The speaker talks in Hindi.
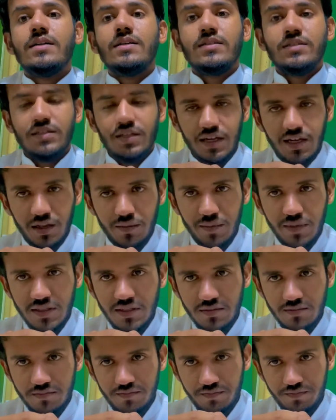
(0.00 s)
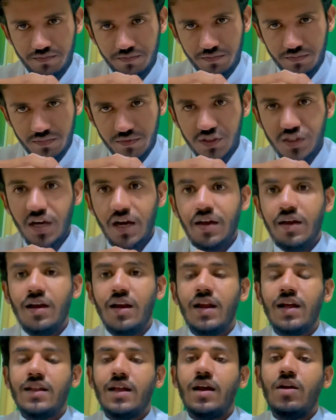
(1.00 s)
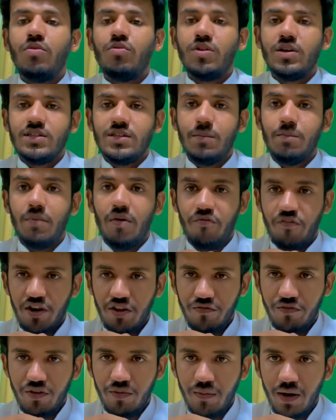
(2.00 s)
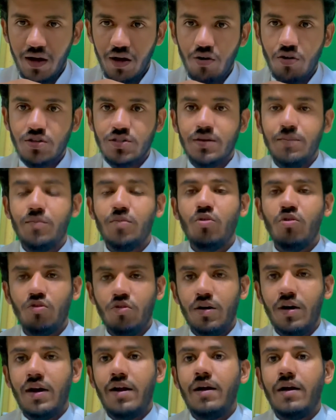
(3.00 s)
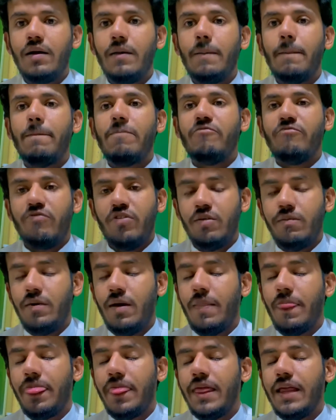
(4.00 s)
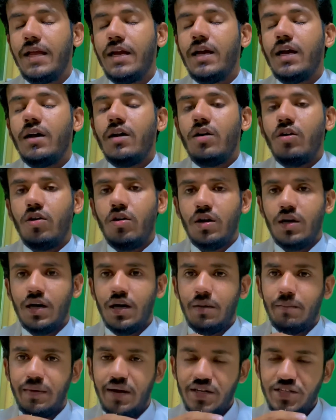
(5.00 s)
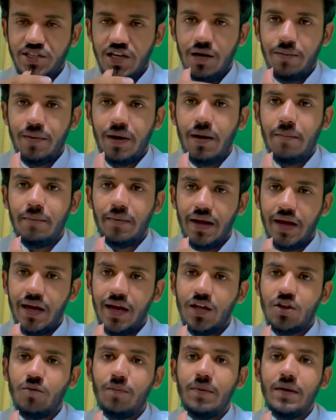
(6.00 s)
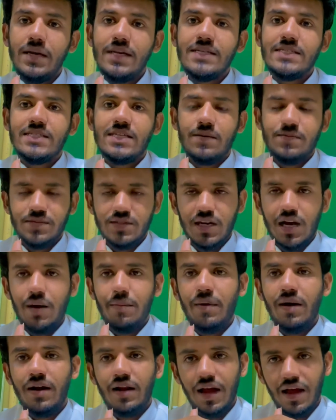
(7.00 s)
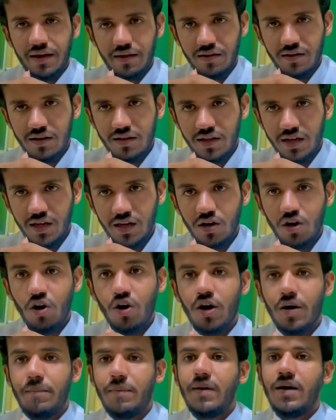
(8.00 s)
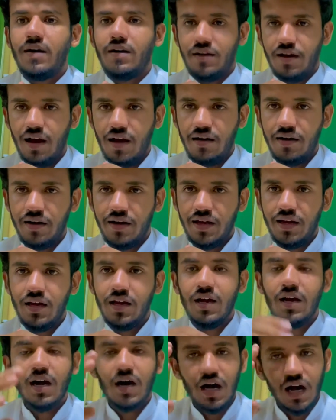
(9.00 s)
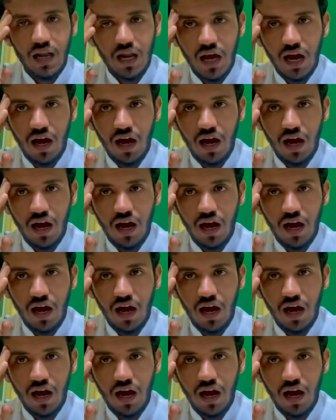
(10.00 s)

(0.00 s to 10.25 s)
जन्नत में जाएँ अल्लाह ताला उनके सब नफरत फरमाए और सबको कराए फरमाए और अगर मेरे चैनल पे आप नए हैं तो प्लीज़ सब्सक्राइब एंड लाइक कर दें और अपना ख्याल रखें अल्लाह